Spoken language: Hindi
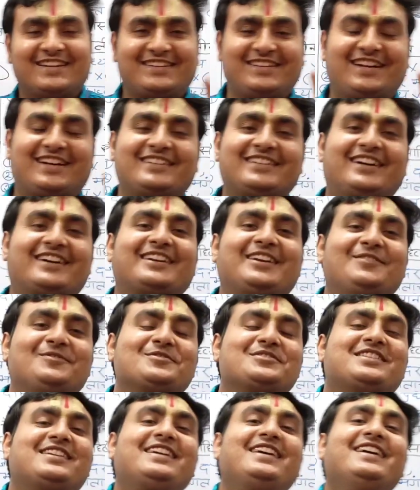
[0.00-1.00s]
याद आ गया
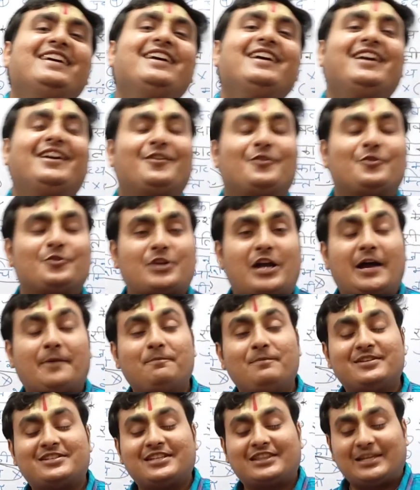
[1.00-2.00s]
मुझे और
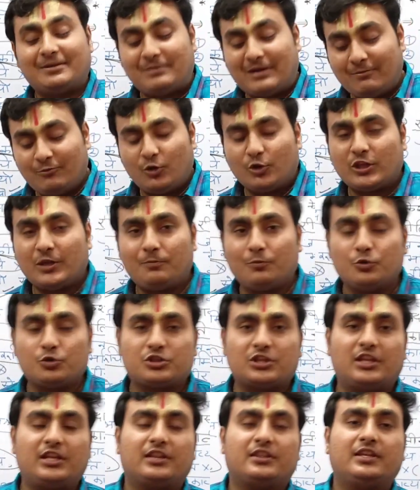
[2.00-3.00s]
आप में से तमाम लोग ये
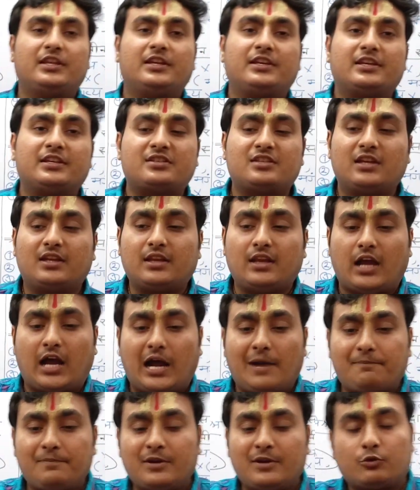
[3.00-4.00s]
पूछते रहते हैं कि सर
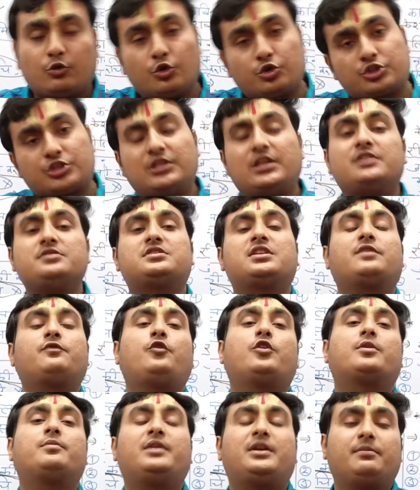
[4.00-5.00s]
आपने क्वेश्चन आंसर
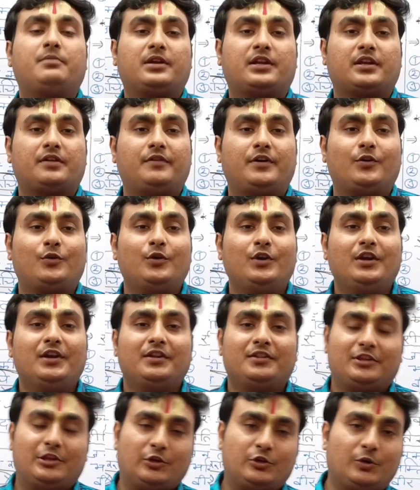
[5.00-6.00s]
फॉर्मेट में करवाओ
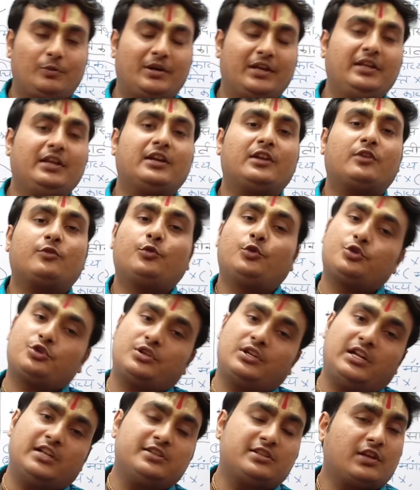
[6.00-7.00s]
देखो भाई अगर
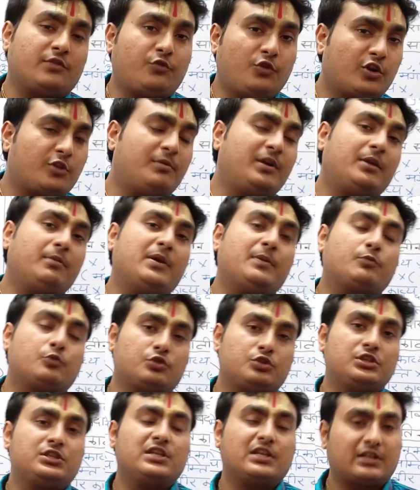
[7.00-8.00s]
क्वेश्चन आंसर फॉर्मेट में
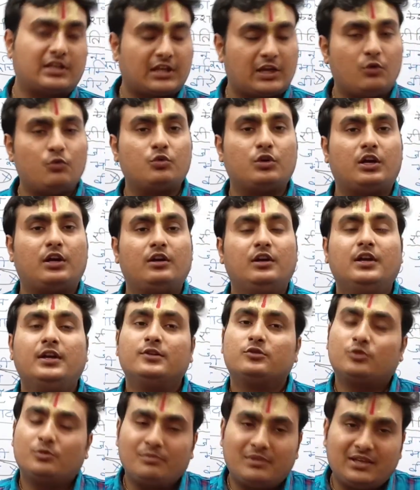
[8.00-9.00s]
आपको चीज़ें कराऊंगा
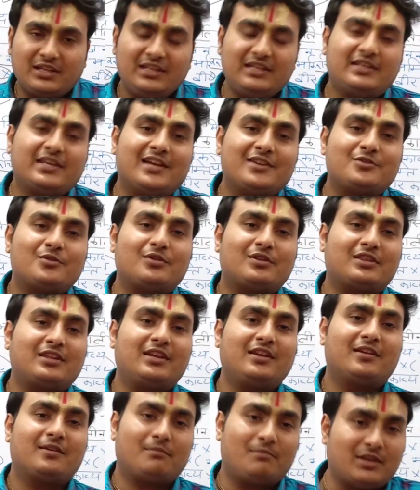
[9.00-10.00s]
तो मेरी क्या ज़रूरत
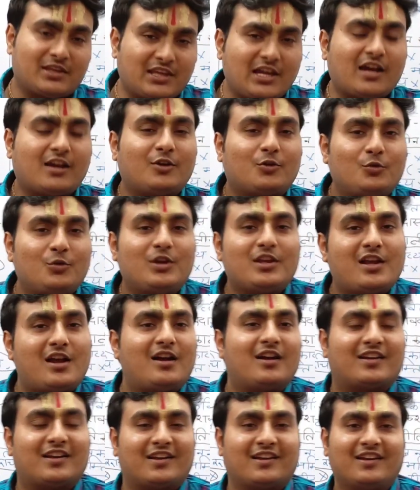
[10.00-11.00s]
है मैं क्या करूँगा
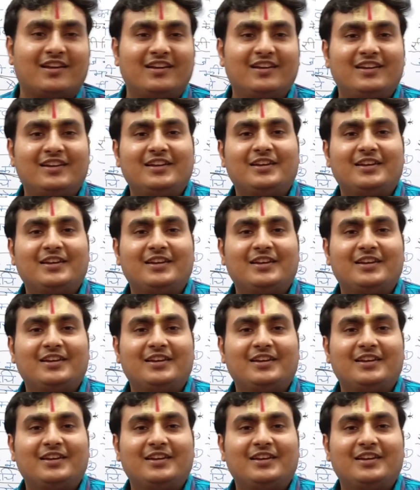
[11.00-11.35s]
यहाँ आगे